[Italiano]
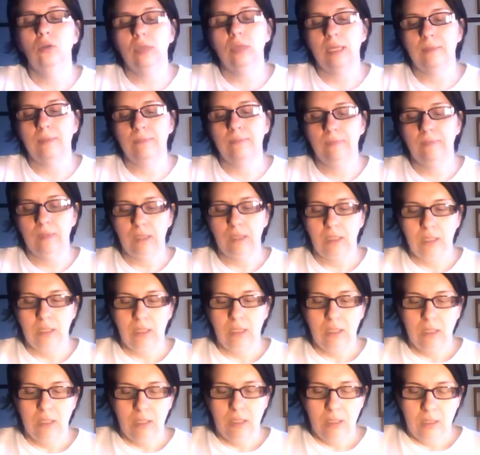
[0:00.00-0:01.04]
ora
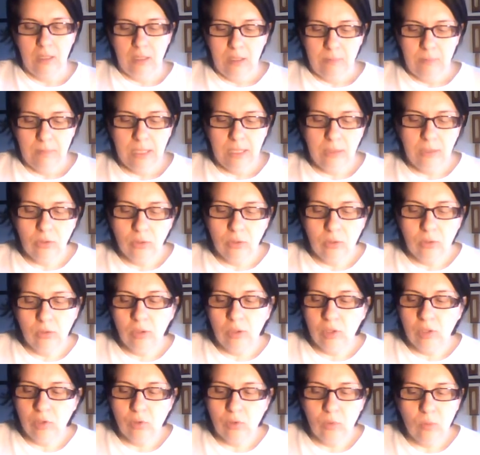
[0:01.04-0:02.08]
mi rendo
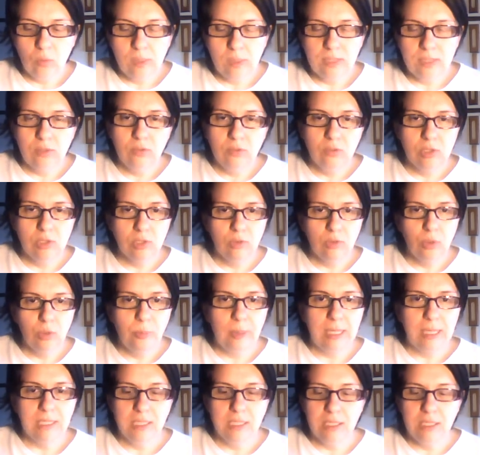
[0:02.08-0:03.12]
conto che sono quasi 800
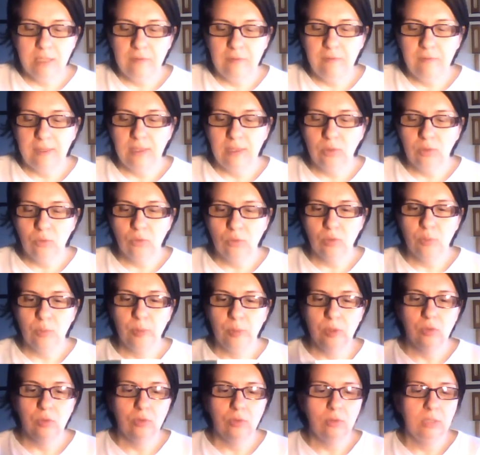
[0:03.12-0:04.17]
pagine fare di uno
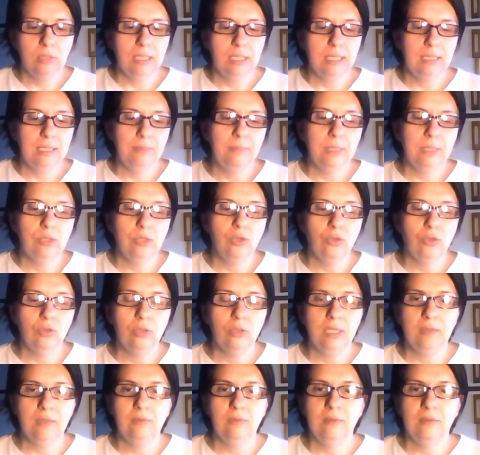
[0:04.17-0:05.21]
spessore
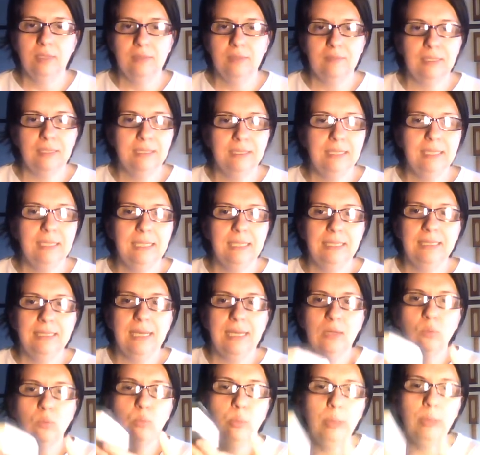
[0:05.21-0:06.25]
maggiore voleva dire
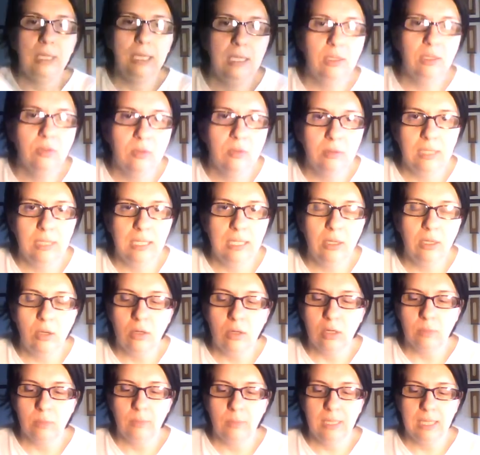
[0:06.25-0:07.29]
dare un peso
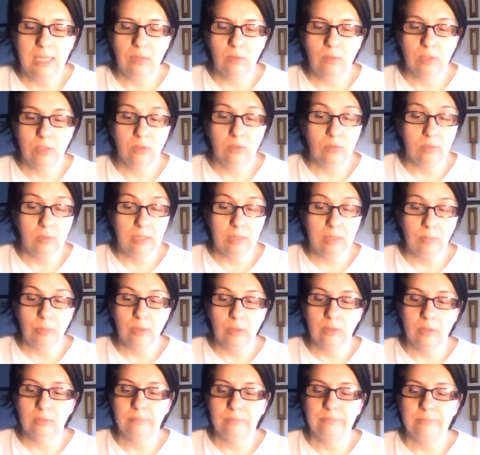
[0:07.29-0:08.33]
enorme a questo
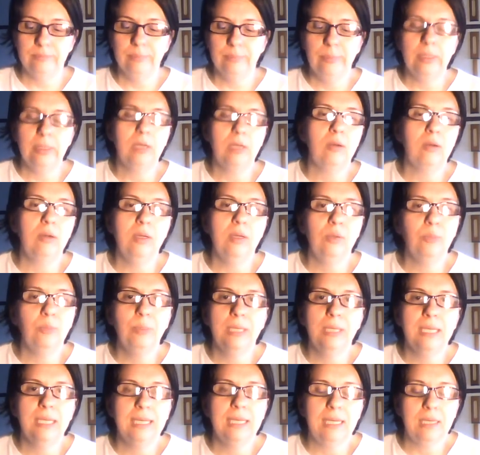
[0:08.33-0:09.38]
libro però è un
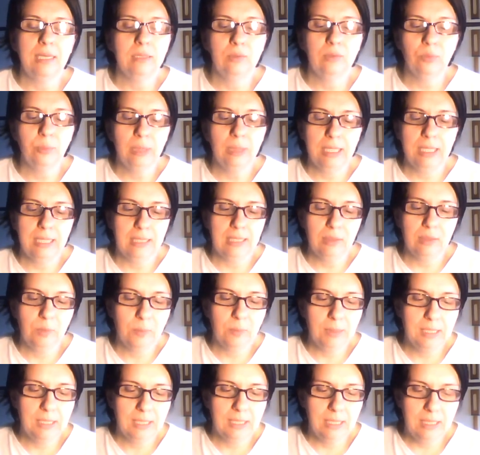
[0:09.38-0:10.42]
peccato un peccato
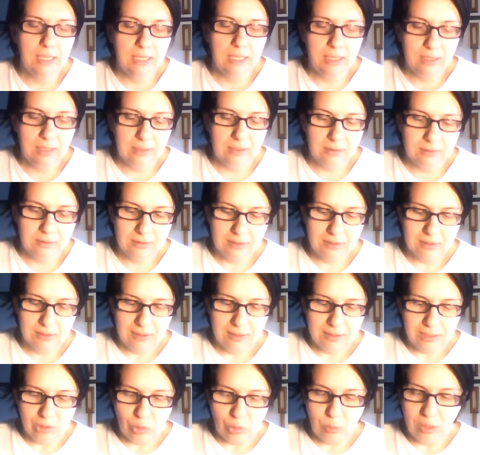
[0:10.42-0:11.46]
perché
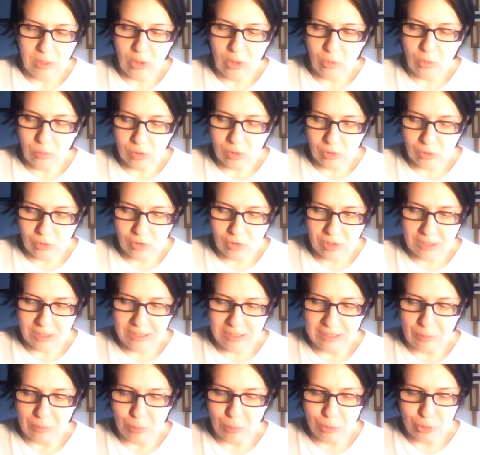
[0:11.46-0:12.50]
insomma io mi sono
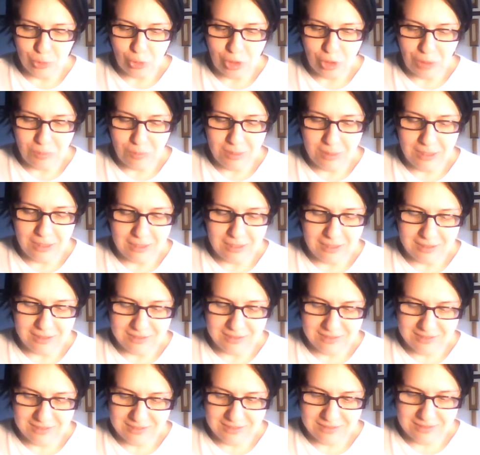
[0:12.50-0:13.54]
sentita molto inibita
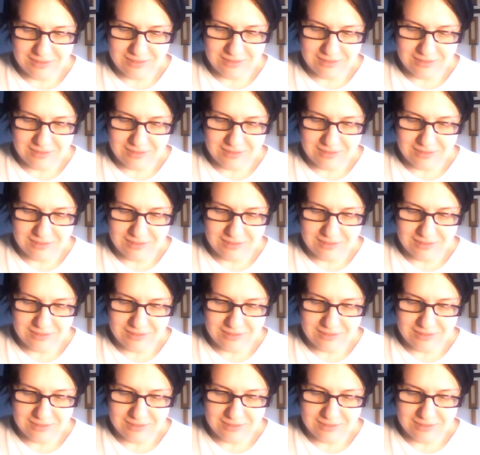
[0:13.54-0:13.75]
eh,